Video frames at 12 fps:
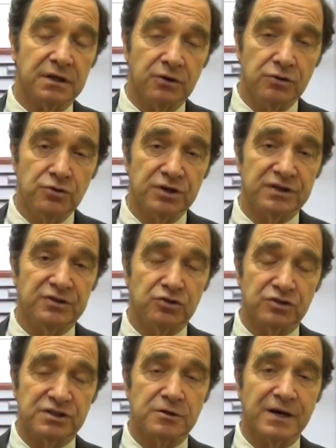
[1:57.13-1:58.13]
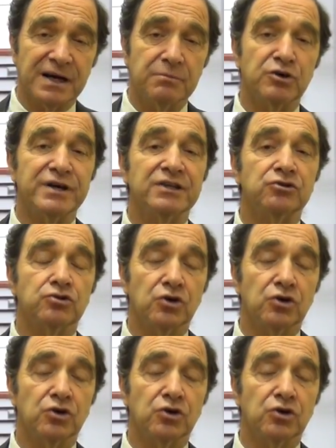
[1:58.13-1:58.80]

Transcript: Creo yo que si no trabajamos en